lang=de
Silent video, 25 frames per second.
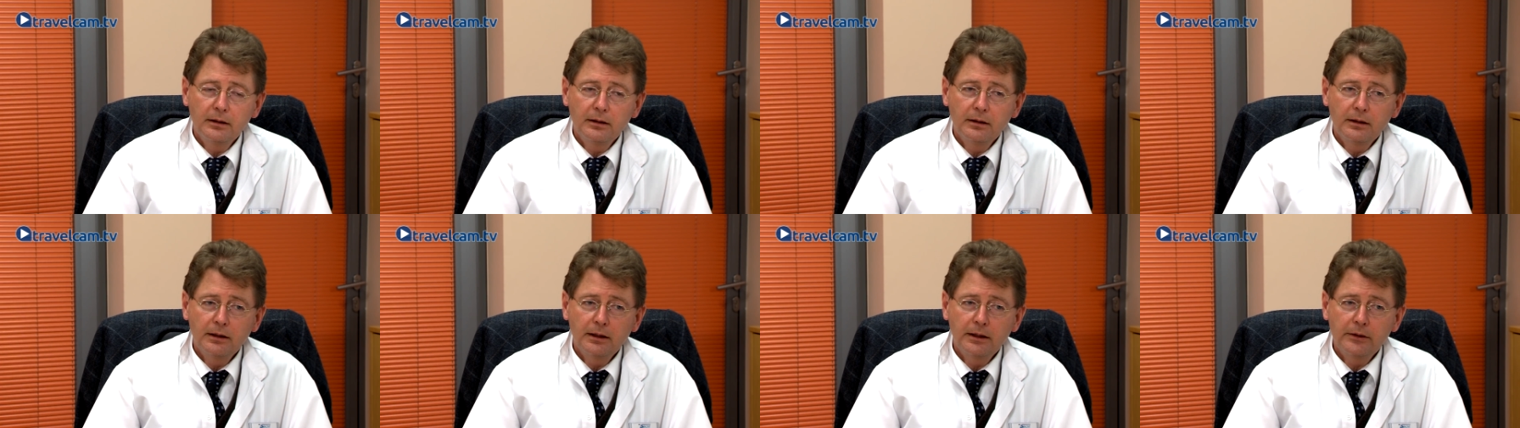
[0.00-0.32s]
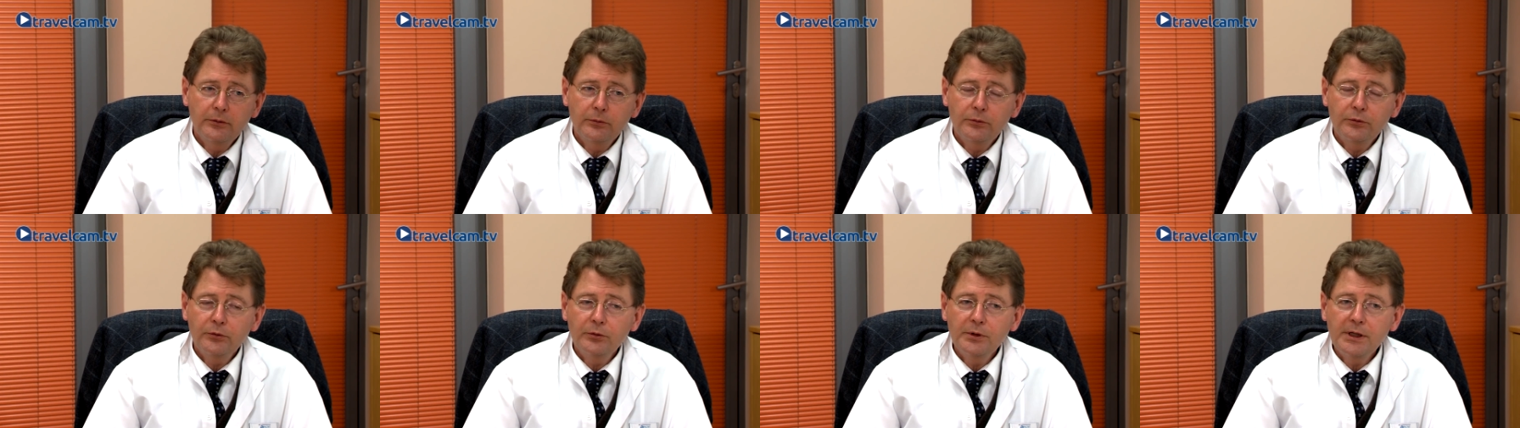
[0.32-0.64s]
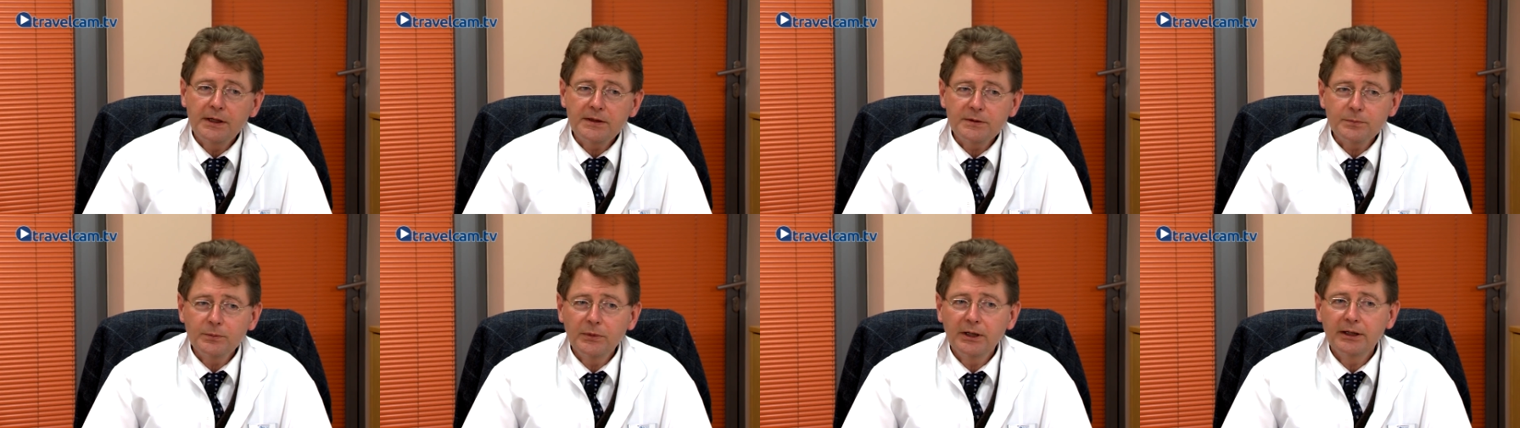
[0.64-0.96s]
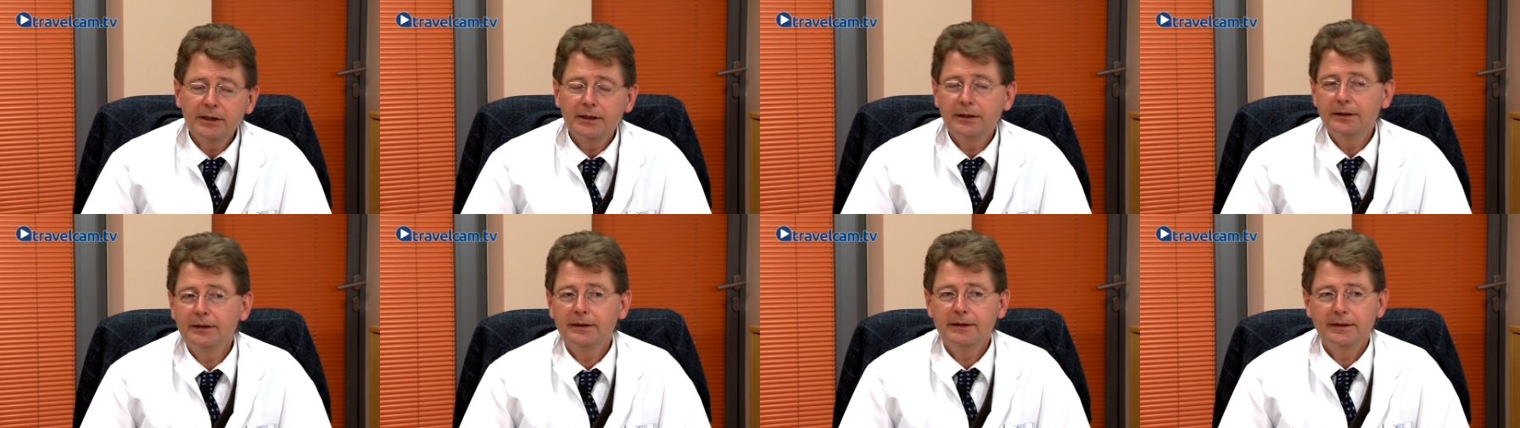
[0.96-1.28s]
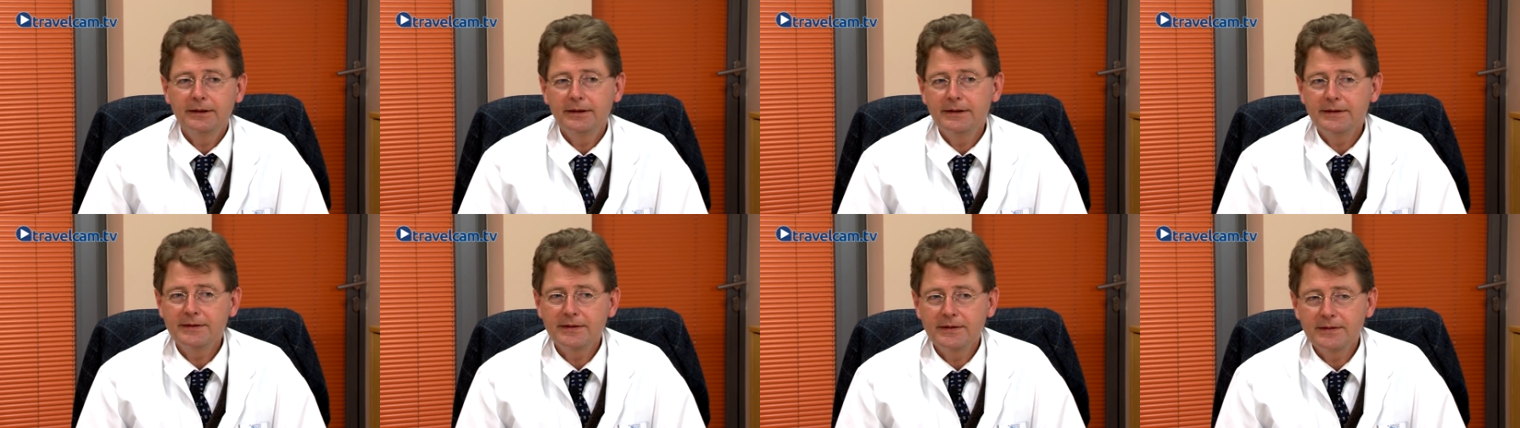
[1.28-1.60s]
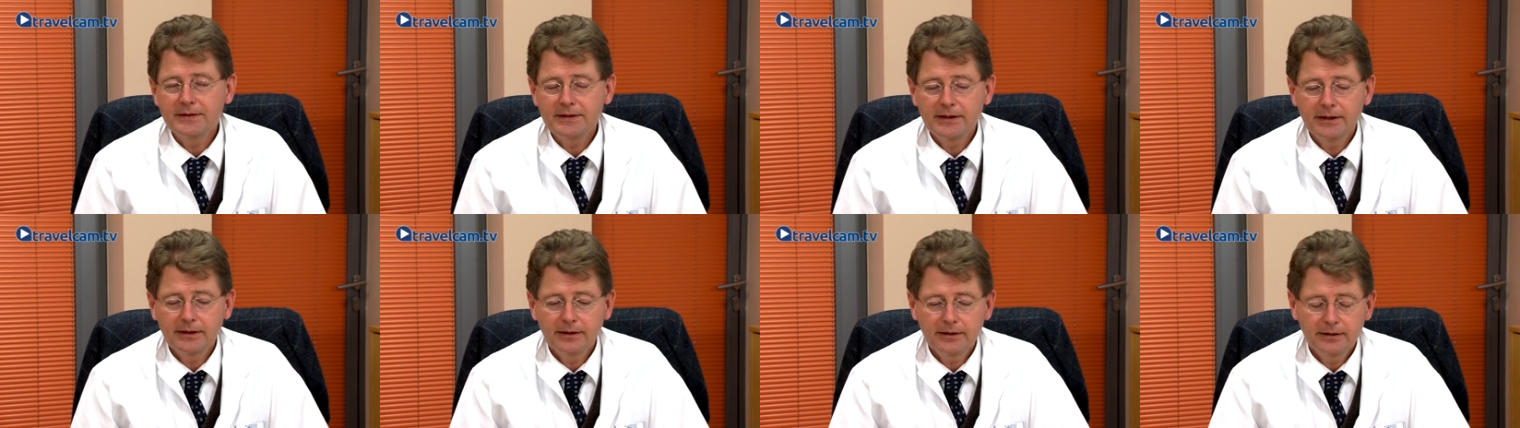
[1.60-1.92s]
Also zunächst mal ist
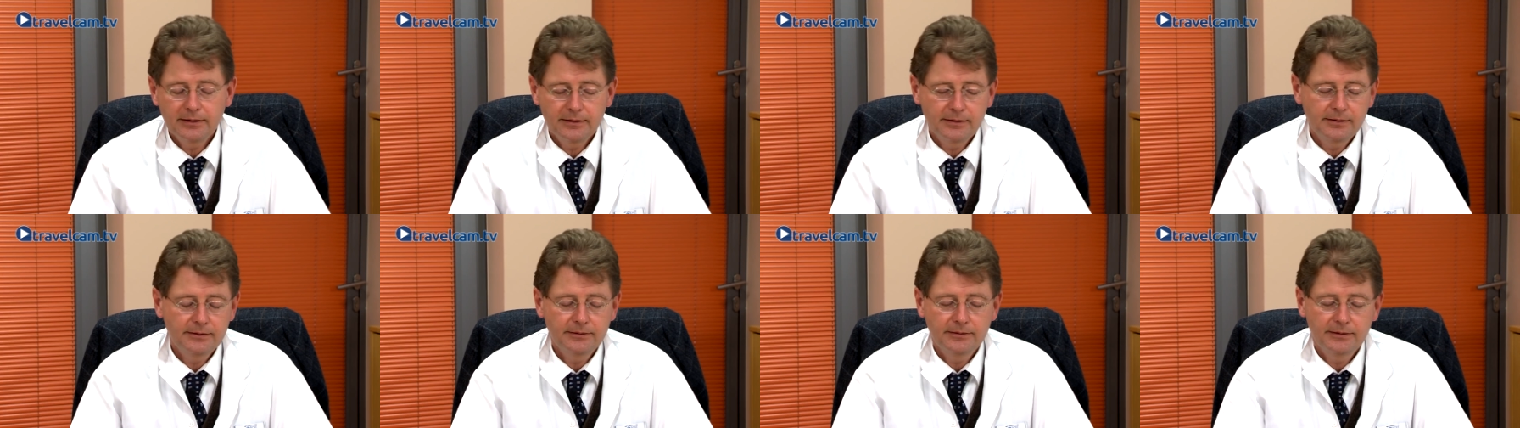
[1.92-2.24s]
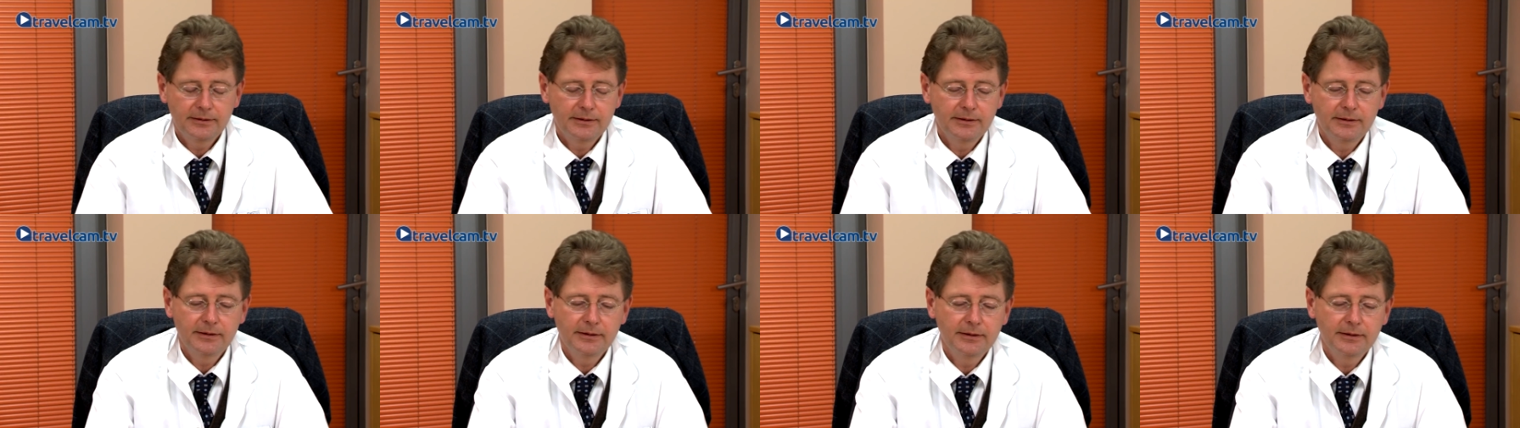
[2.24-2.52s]
es ja,